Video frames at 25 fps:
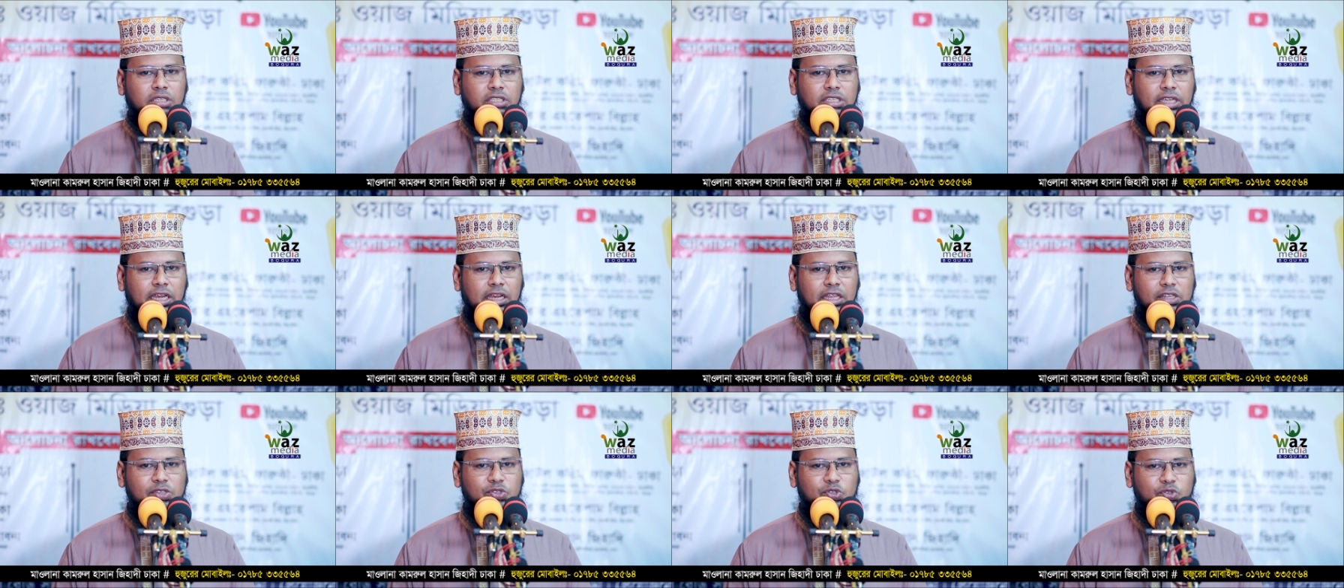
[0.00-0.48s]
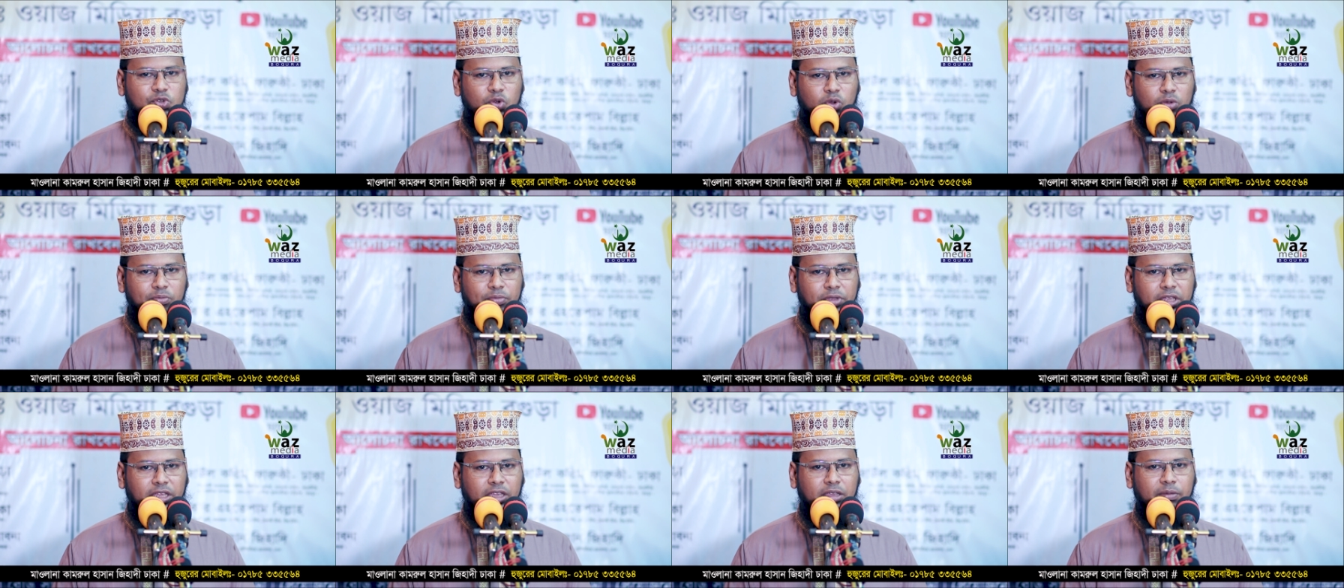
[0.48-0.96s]
যারা
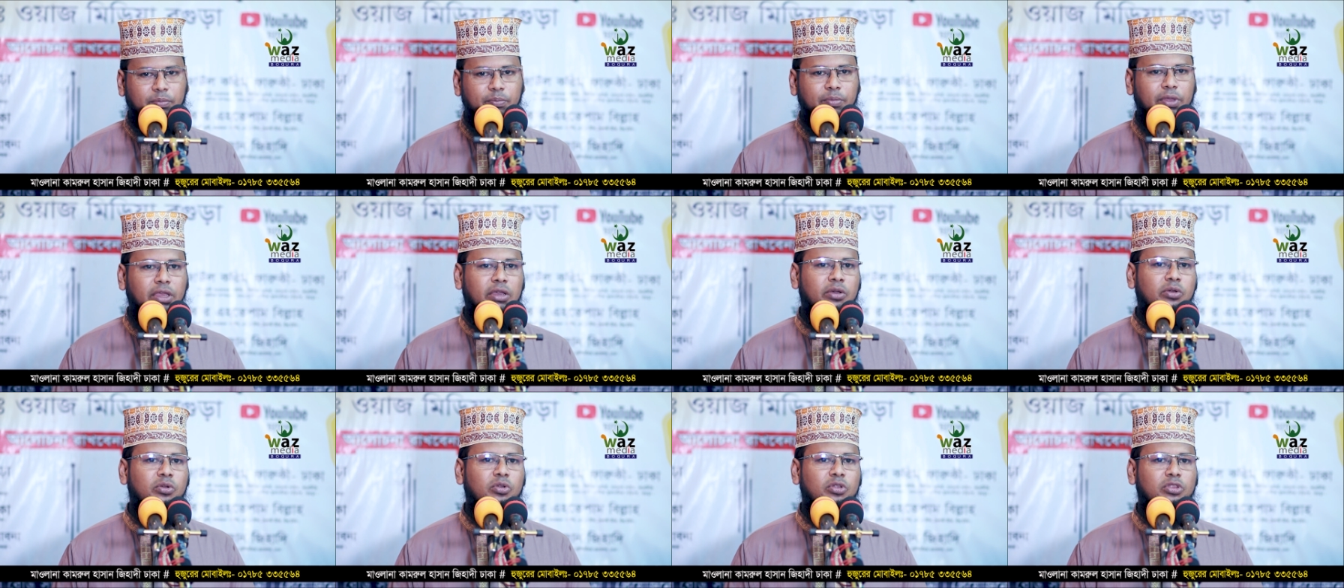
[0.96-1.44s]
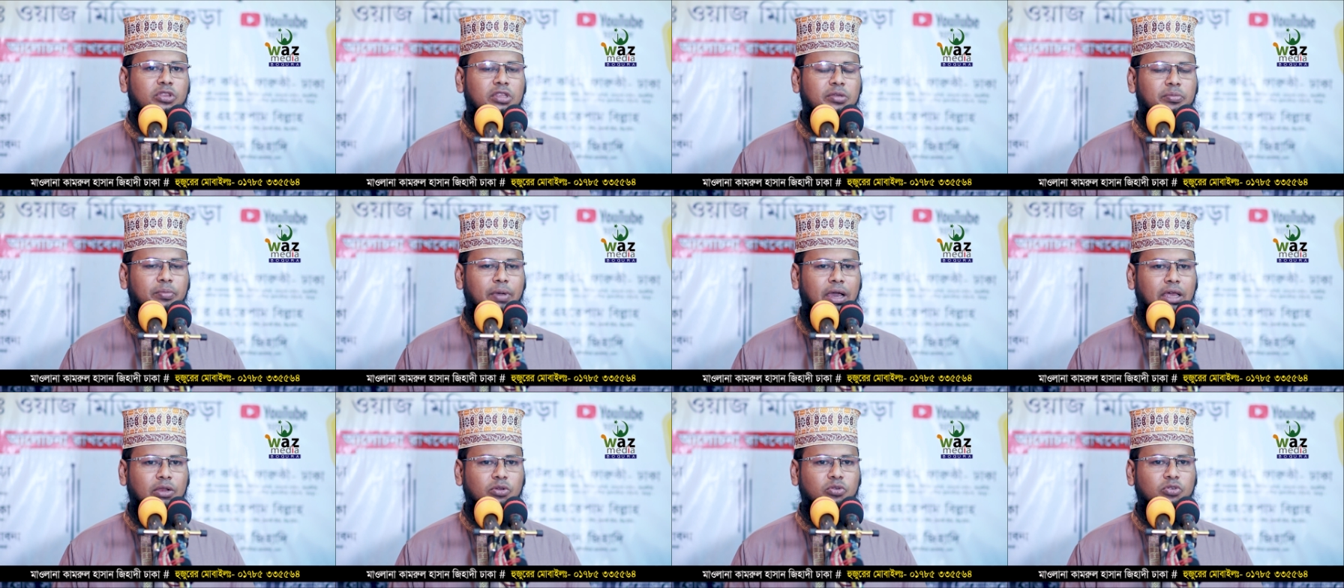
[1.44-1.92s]
শ্রমিক মেহনতি
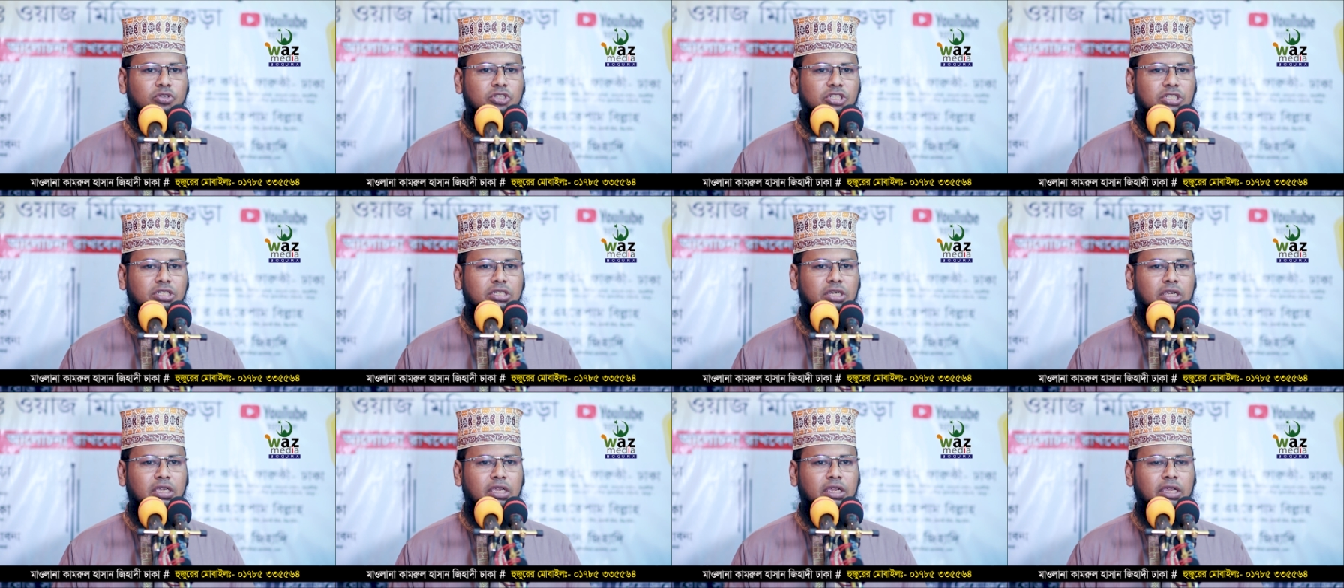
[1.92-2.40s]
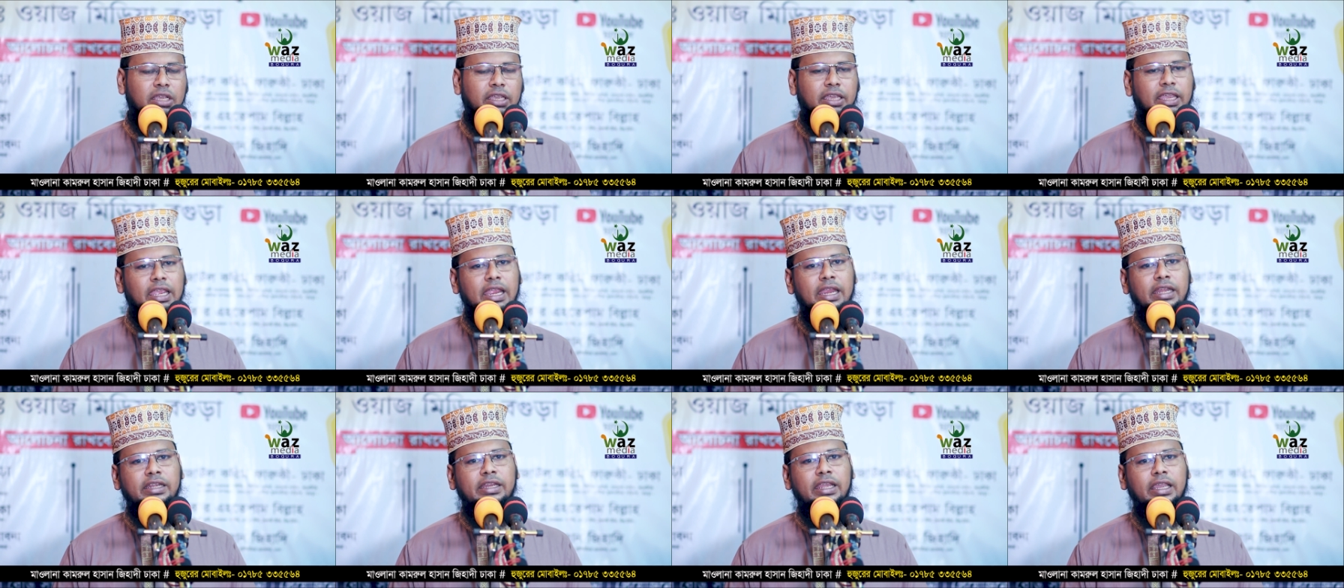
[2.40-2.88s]
মানুষ
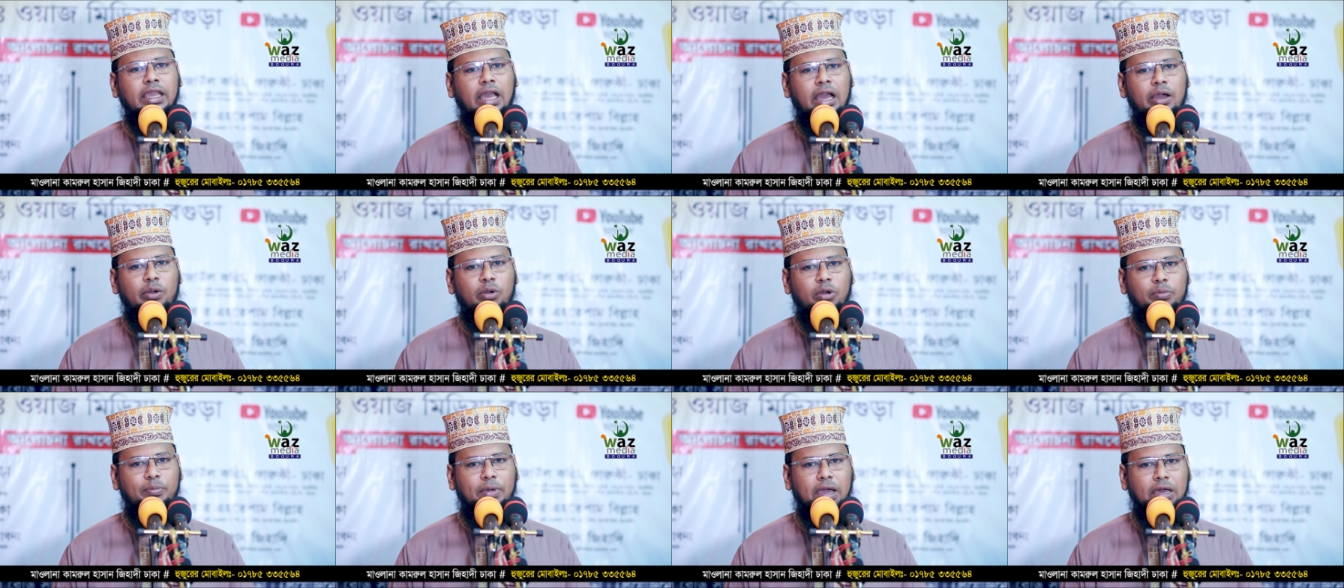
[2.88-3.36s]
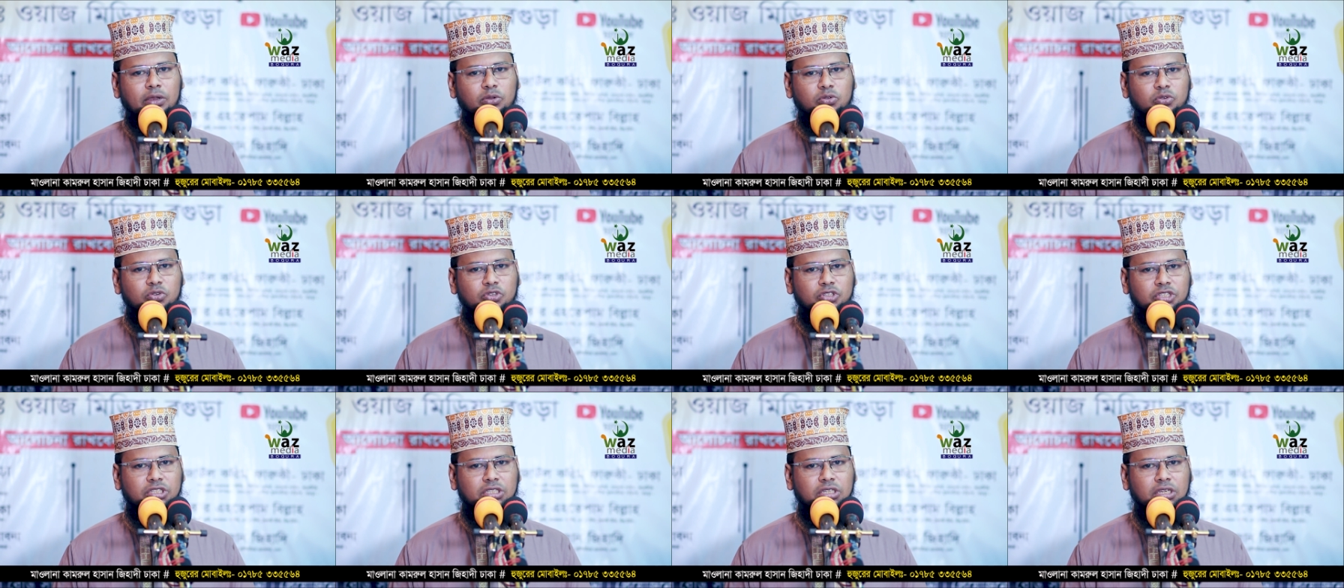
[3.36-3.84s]
খেটে খাওয়া
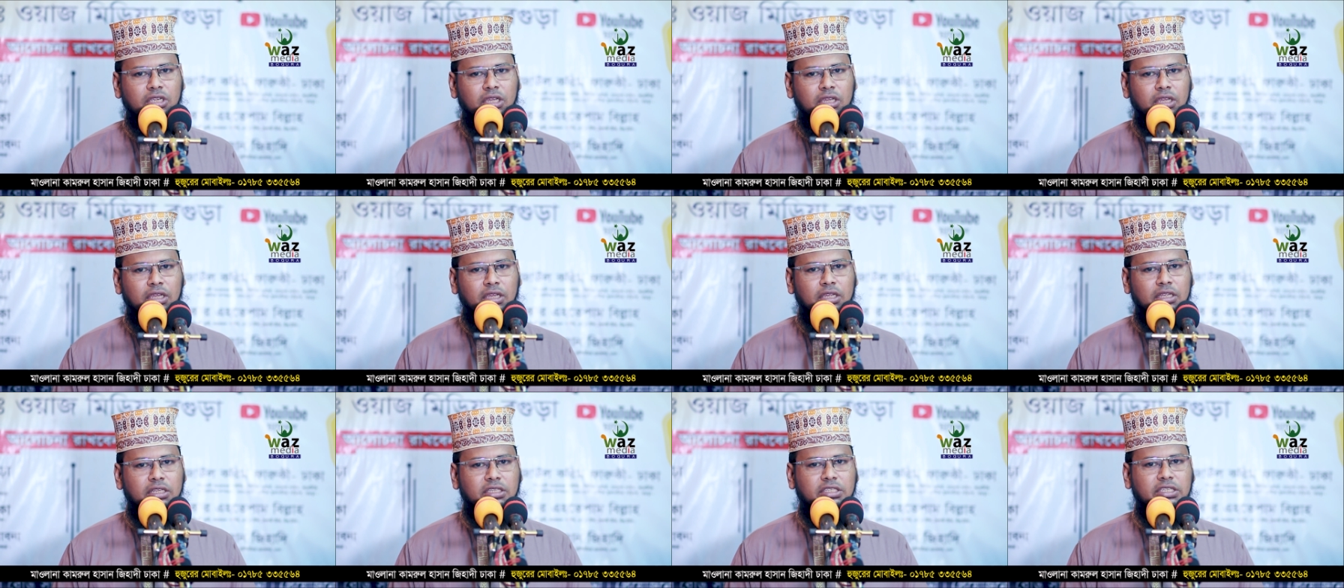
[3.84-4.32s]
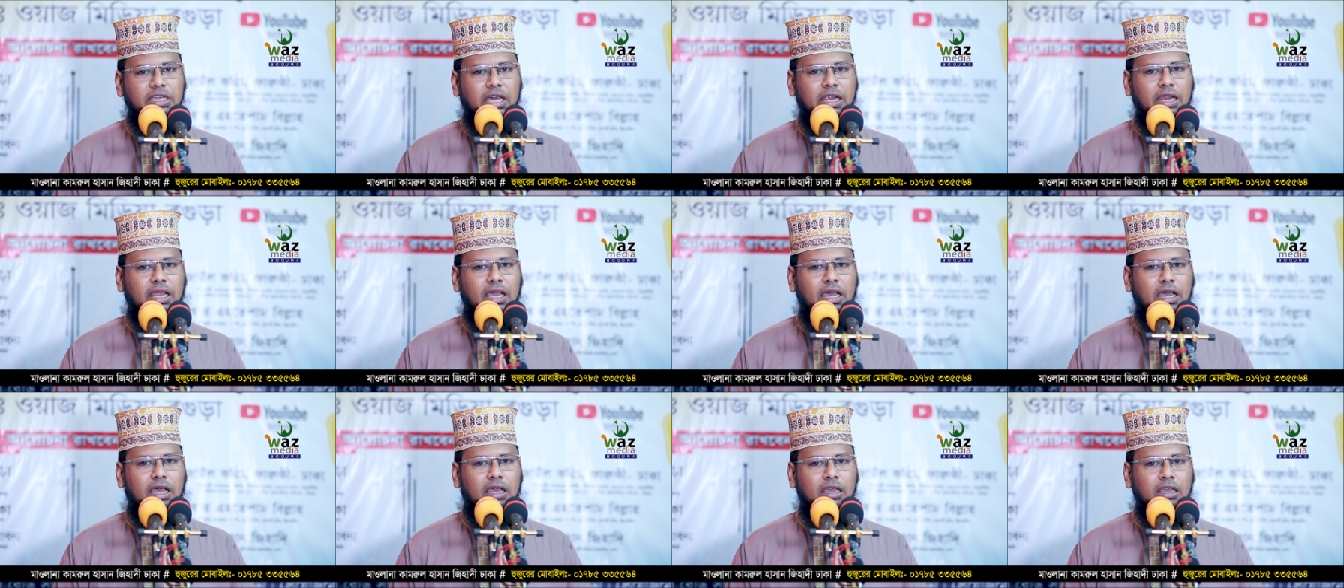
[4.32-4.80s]
মানুষ
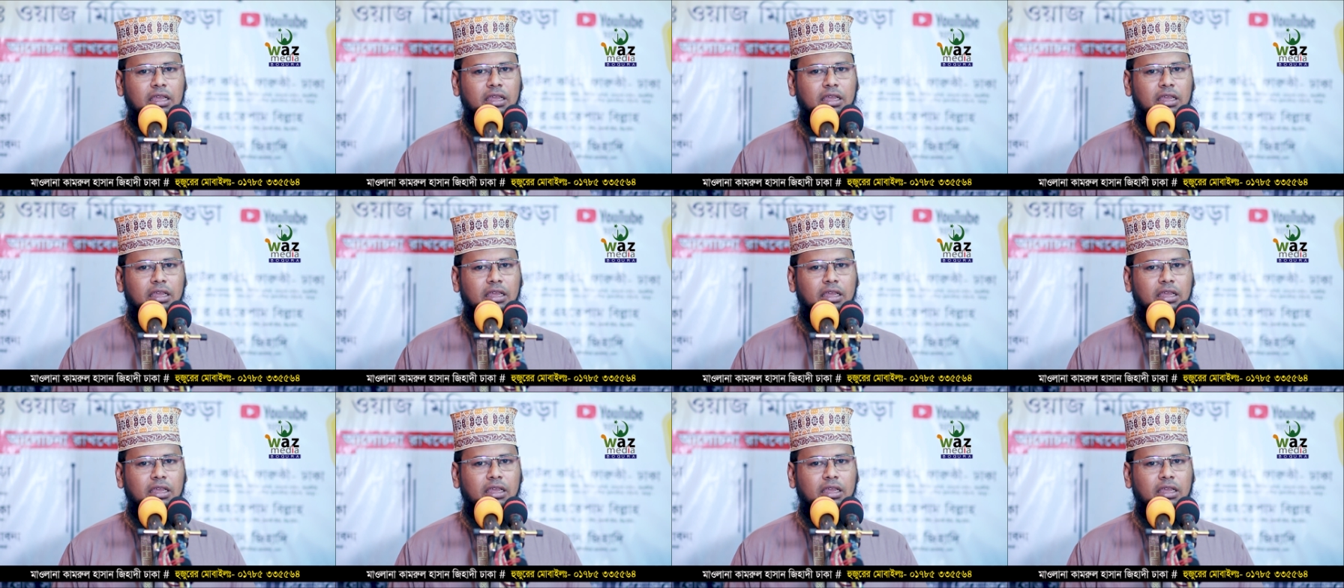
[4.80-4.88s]
যারা